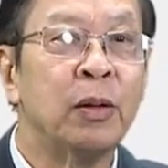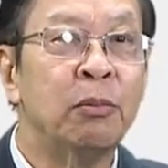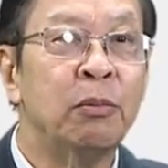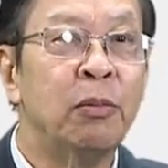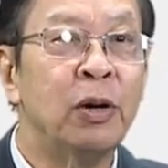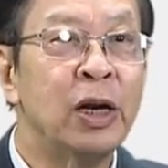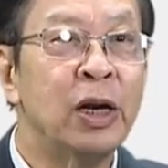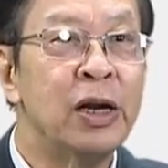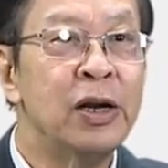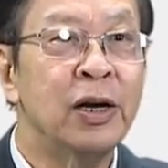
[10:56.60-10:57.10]

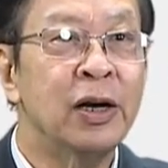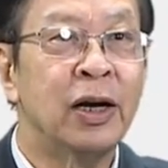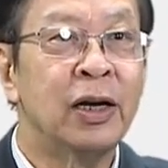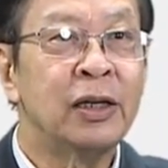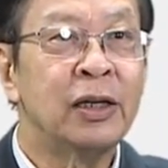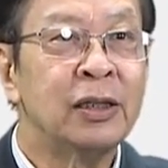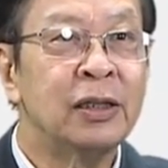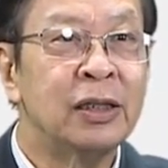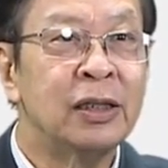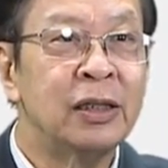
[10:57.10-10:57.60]
Một lần nữa,
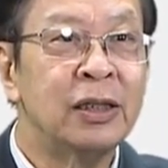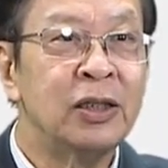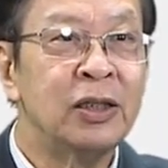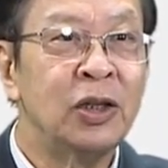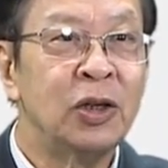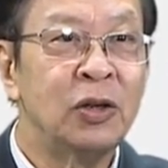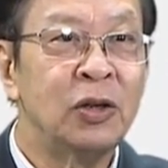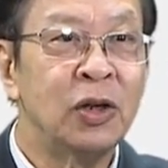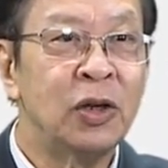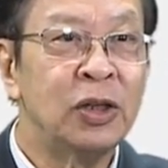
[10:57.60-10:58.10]

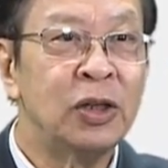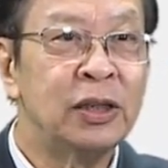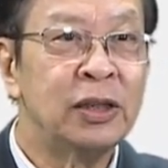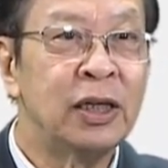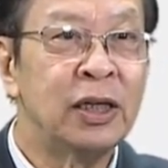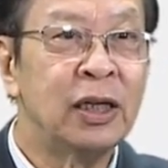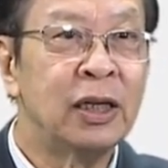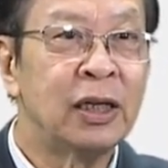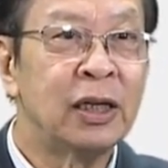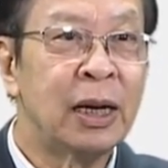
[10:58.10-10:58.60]
chúng tôi
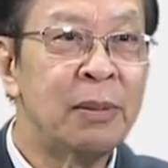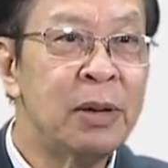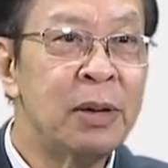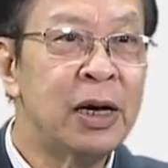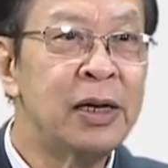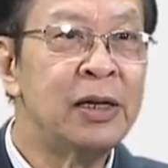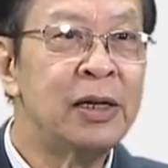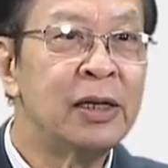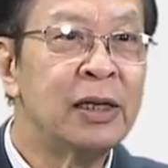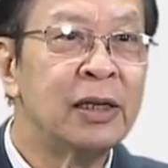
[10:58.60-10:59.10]
xin cảm
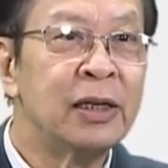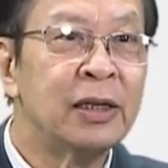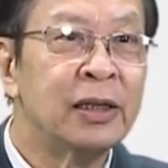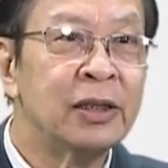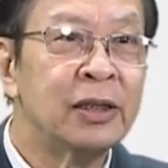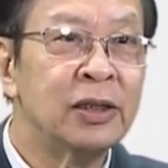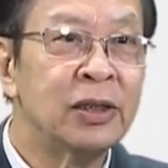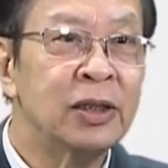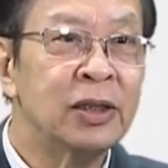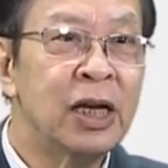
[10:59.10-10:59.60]
ơn
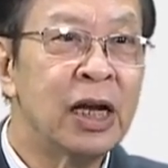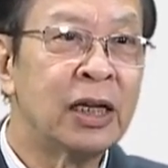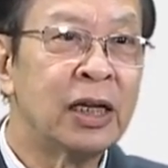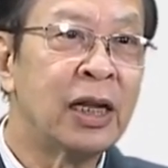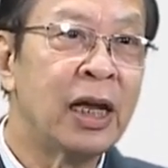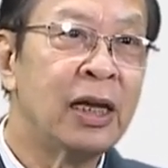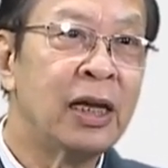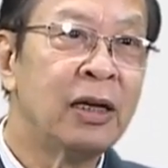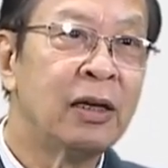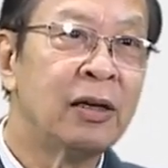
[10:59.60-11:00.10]
sự nhiệt
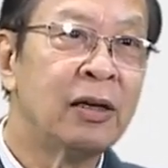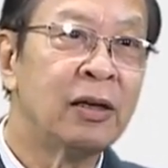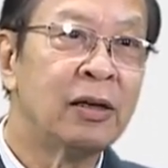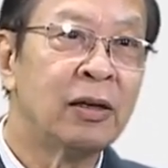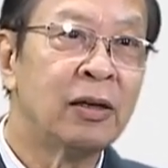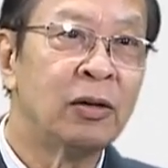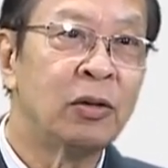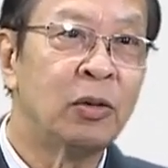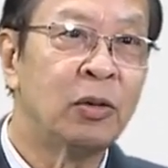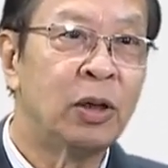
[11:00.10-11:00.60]
tình
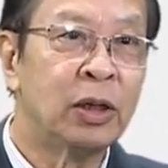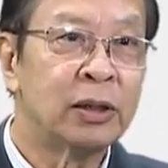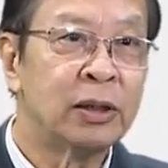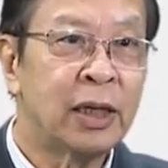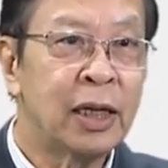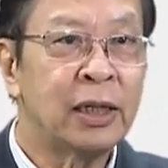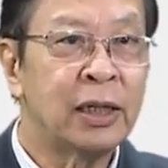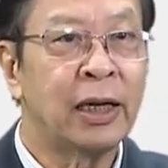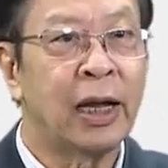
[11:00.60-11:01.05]
của tất